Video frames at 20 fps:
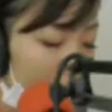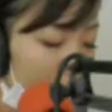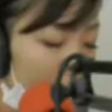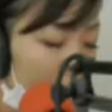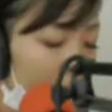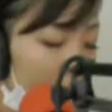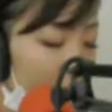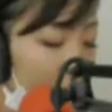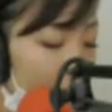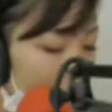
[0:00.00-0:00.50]
日
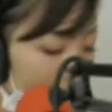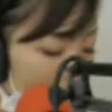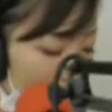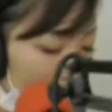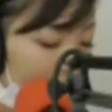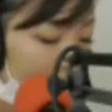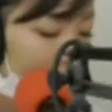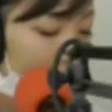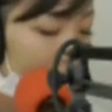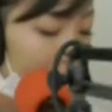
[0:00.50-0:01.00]
火曜日
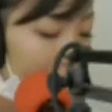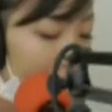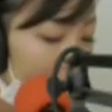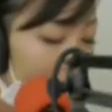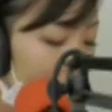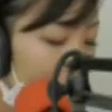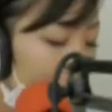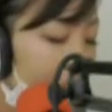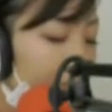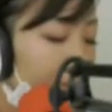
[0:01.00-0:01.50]

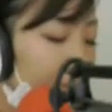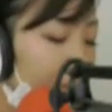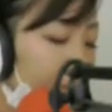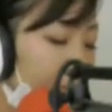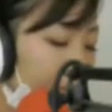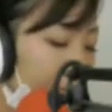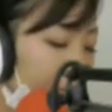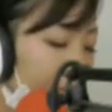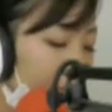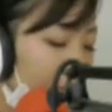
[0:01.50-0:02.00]

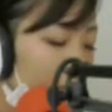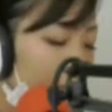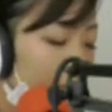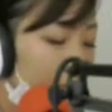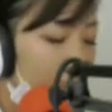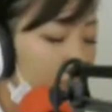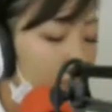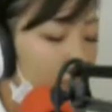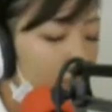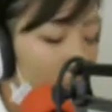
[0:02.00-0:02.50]

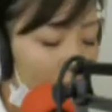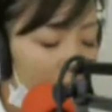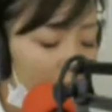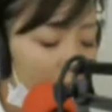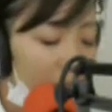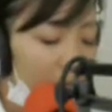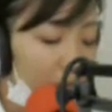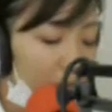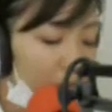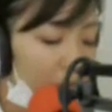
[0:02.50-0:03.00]
10時から
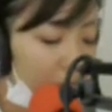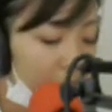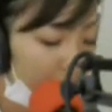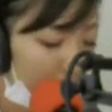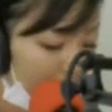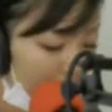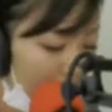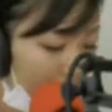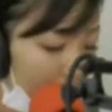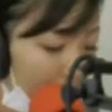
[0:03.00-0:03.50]
4時
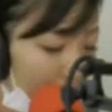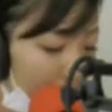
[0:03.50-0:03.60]
まで